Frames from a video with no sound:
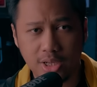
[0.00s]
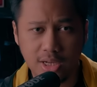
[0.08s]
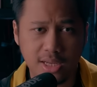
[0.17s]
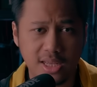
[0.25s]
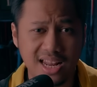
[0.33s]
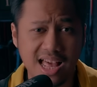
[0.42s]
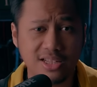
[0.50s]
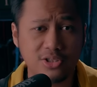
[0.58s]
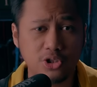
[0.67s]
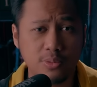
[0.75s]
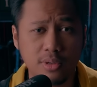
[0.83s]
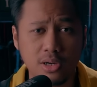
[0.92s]
ini
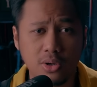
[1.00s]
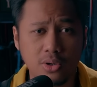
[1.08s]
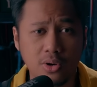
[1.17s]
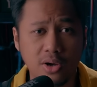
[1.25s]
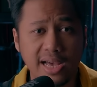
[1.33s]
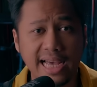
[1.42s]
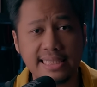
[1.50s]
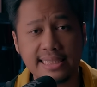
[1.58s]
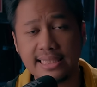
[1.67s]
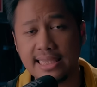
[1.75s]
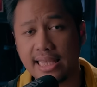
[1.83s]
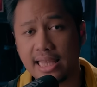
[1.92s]
langsung menodongkan
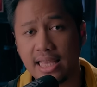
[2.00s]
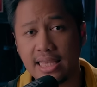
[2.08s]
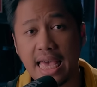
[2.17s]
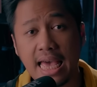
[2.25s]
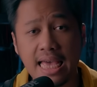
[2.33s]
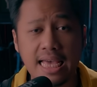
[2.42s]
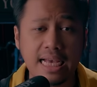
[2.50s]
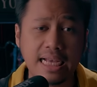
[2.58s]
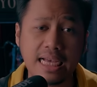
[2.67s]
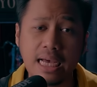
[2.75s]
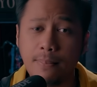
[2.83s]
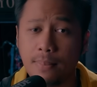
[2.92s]
senjatanya
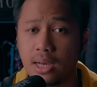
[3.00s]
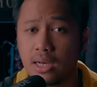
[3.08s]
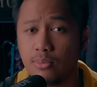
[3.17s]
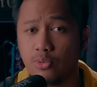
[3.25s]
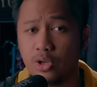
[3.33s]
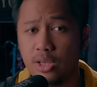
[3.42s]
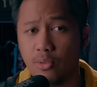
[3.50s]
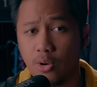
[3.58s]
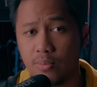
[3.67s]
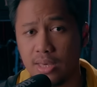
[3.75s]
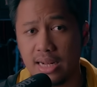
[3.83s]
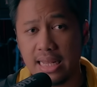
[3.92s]
ke pengemudi
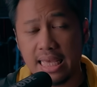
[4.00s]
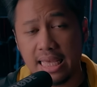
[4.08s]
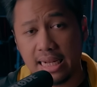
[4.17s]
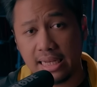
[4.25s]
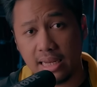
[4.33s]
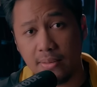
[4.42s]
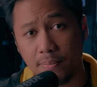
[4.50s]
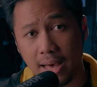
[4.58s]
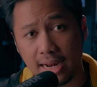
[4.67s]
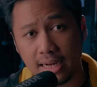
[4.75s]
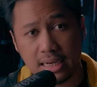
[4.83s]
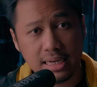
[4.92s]
mobil di
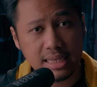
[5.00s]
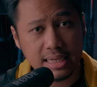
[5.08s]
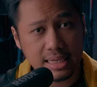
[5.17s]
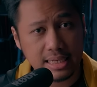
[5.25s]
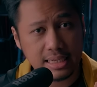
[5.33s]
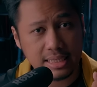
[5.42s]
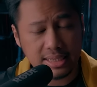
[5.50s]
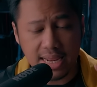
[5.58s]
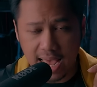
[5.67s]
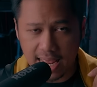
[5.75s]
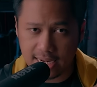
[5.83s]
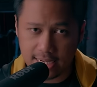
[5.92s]
depan.
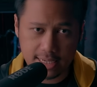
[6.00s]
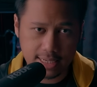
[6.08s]
Dan